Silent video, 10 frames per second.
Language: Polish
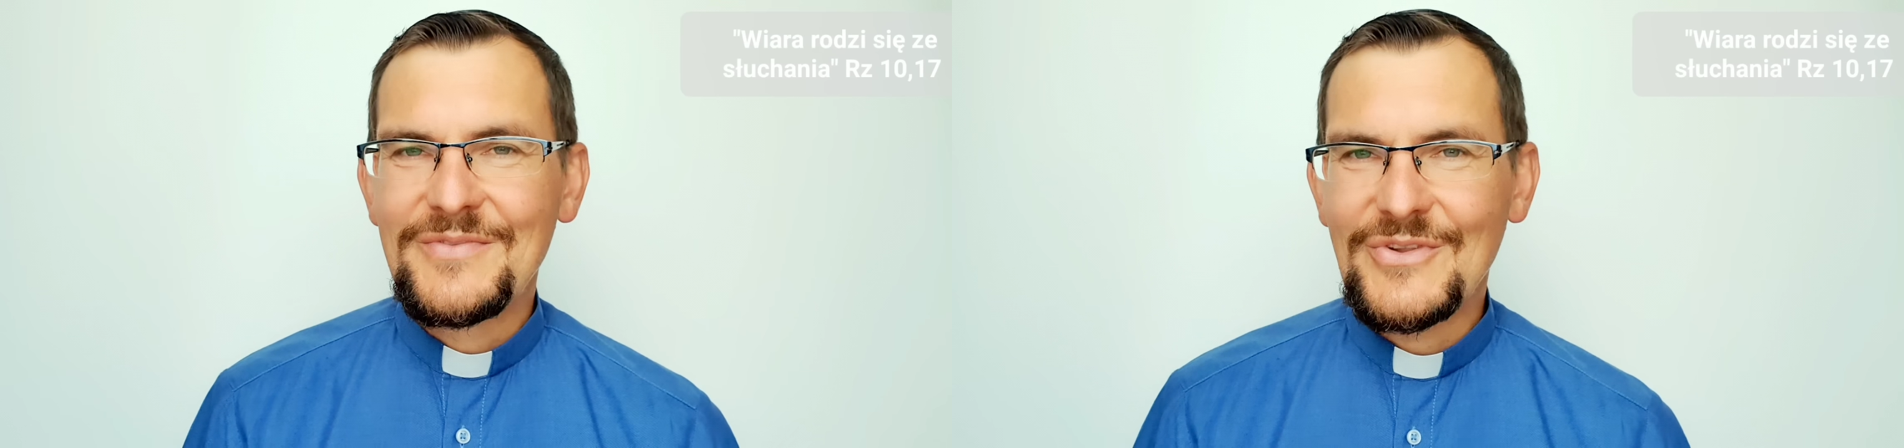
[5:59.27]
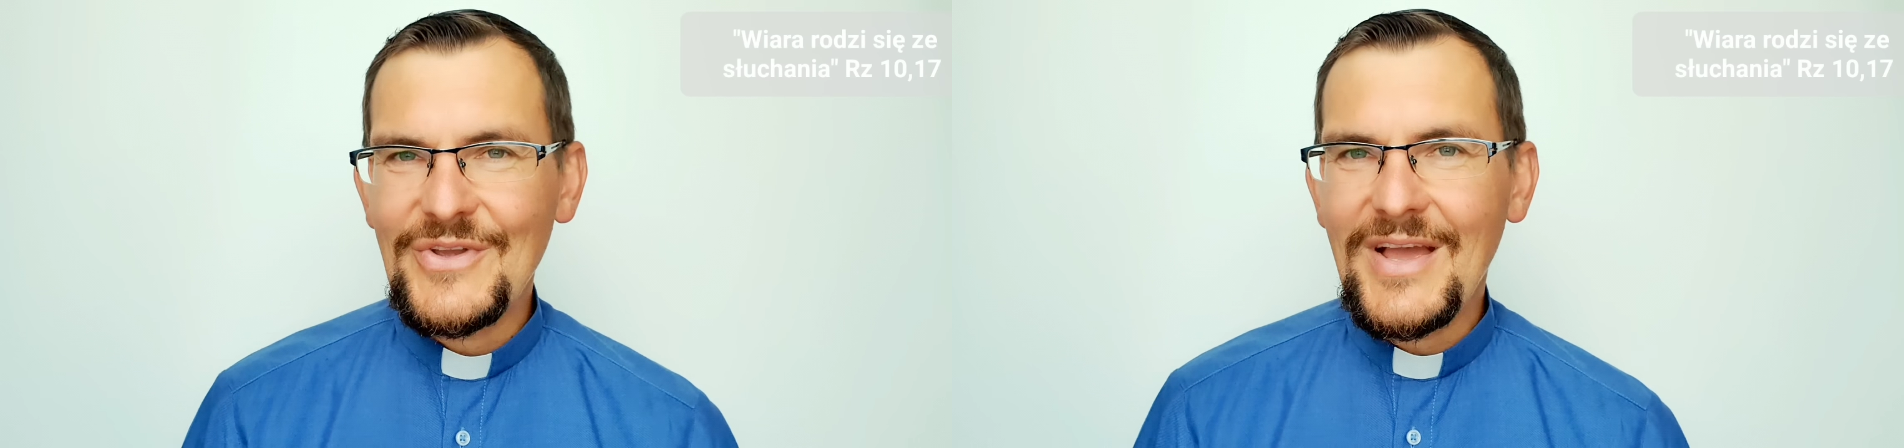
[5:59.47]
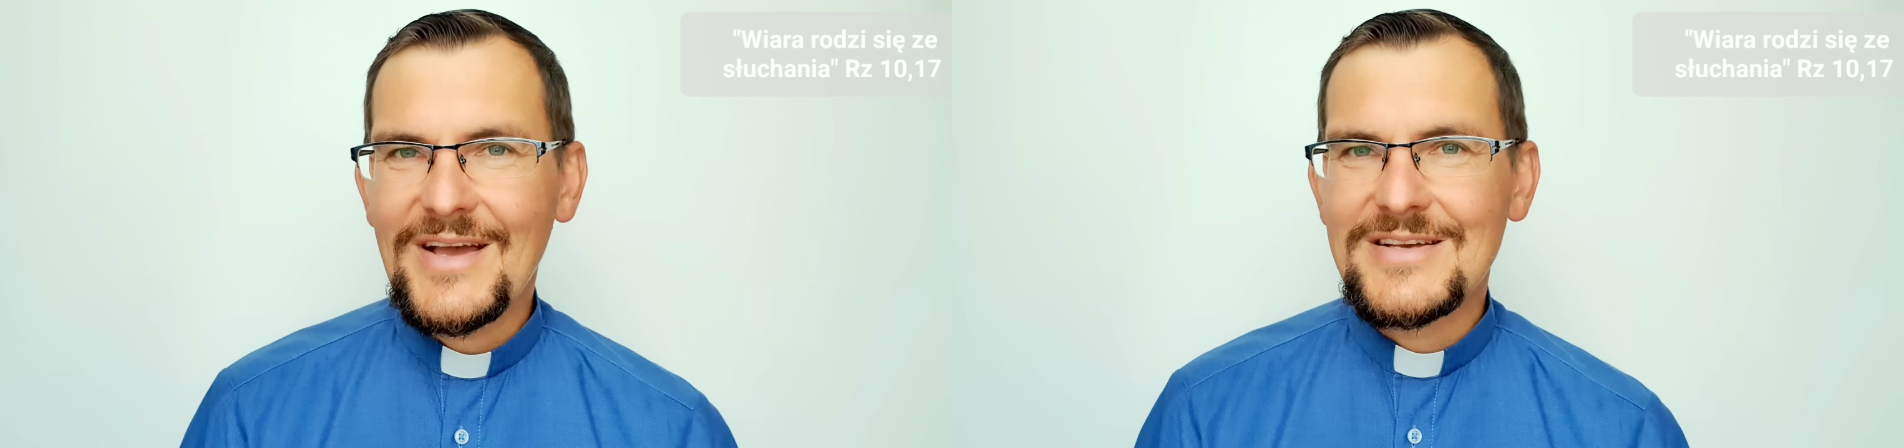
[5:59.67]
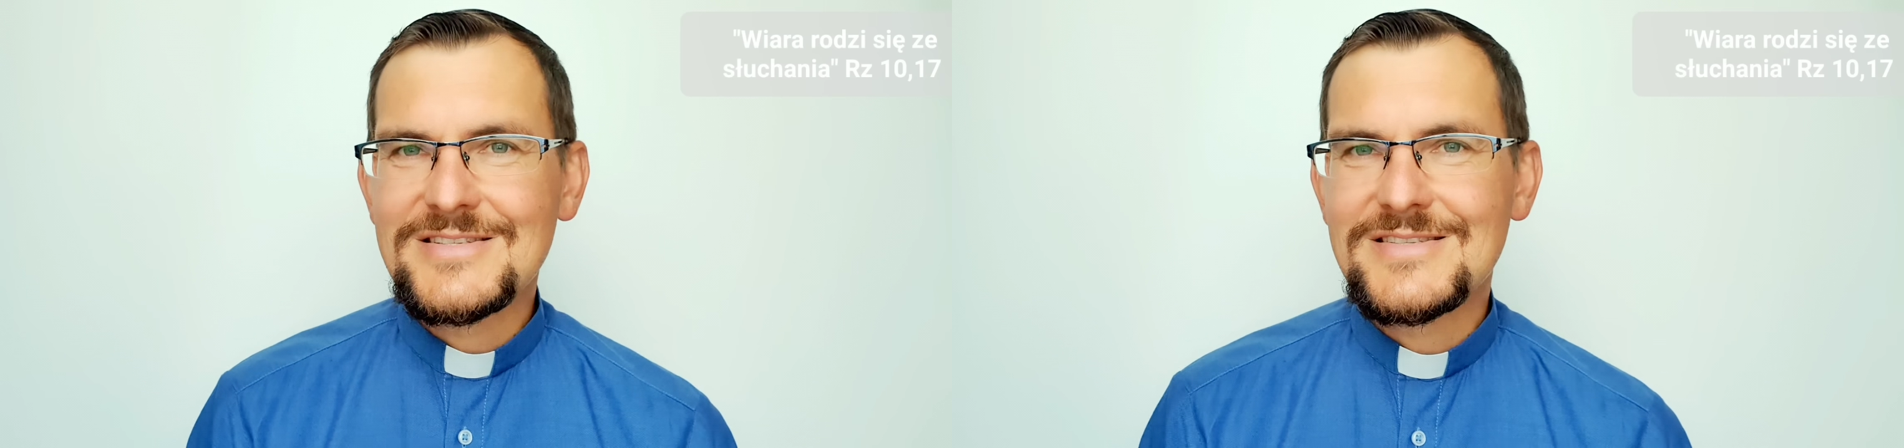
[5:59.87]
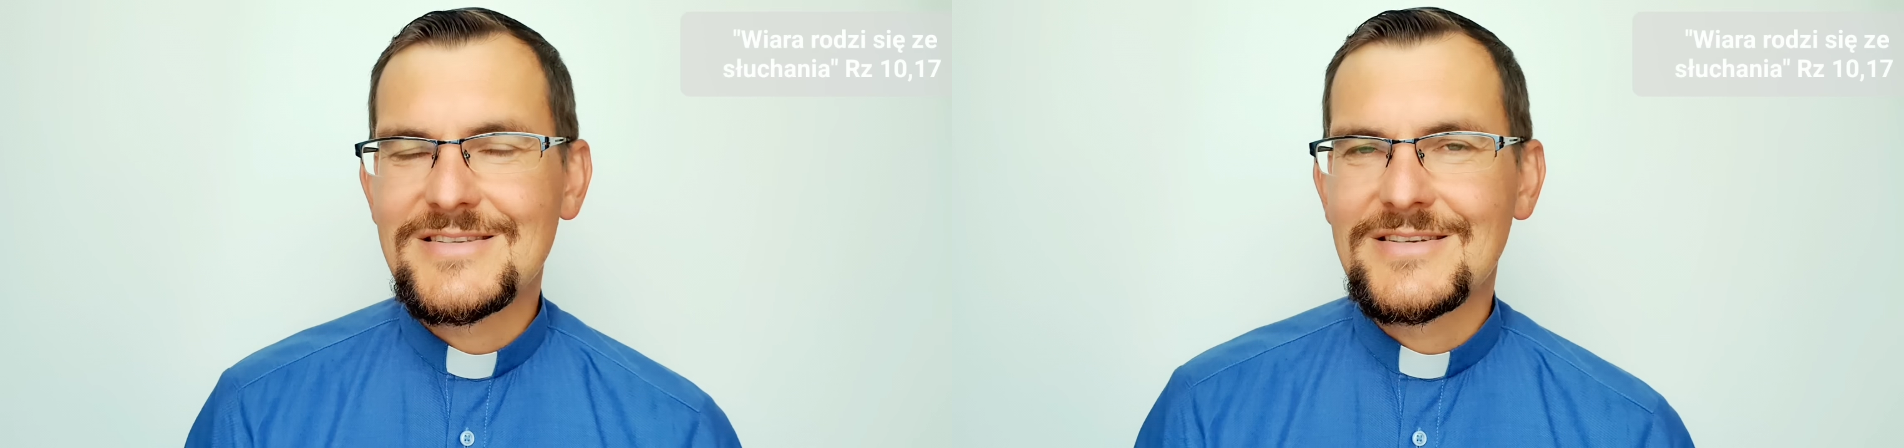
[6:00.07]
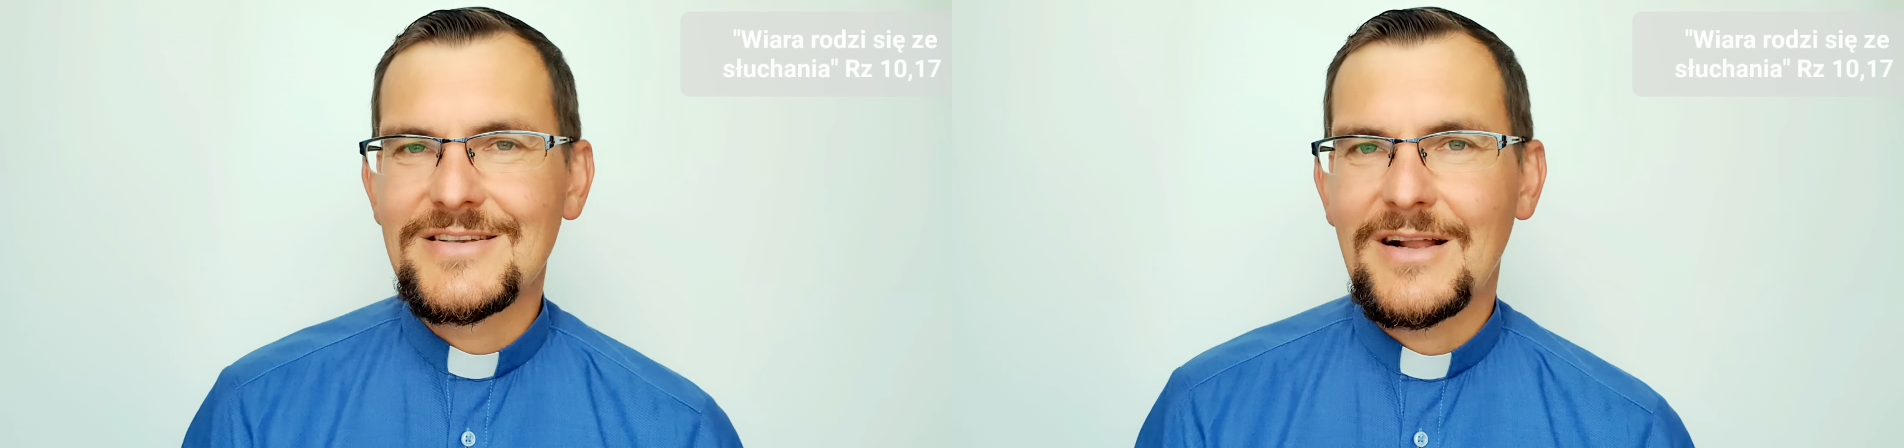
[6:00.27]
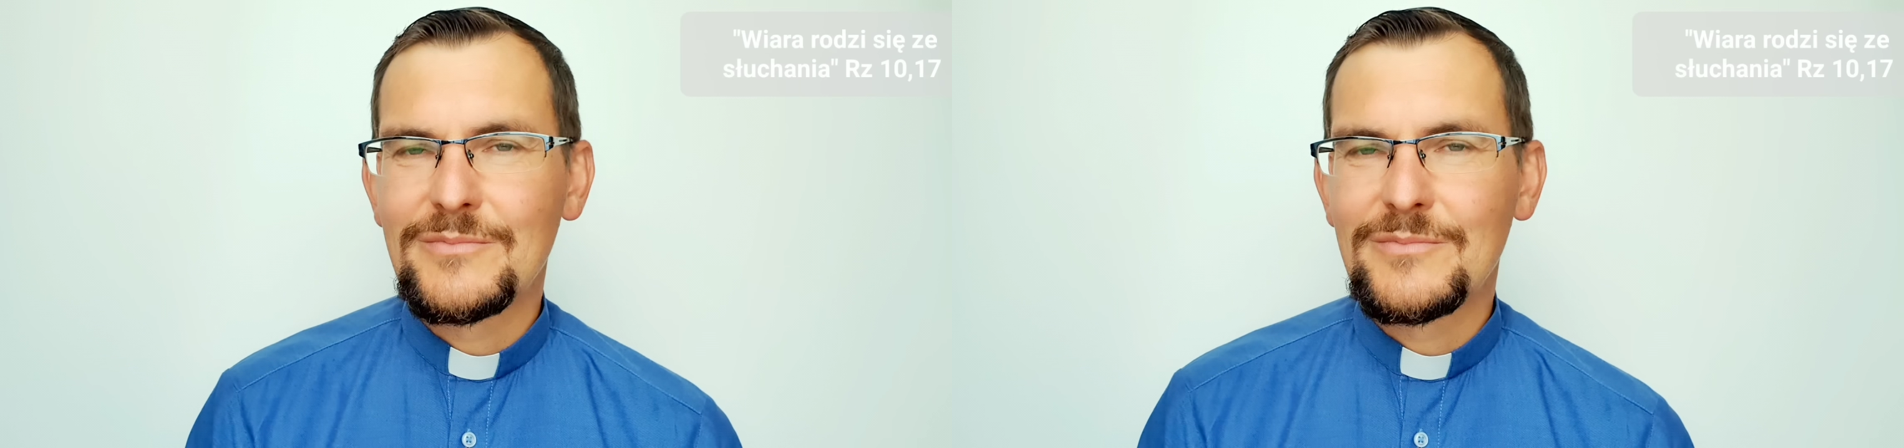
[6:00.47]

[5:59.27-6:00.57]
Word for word: no jest, y,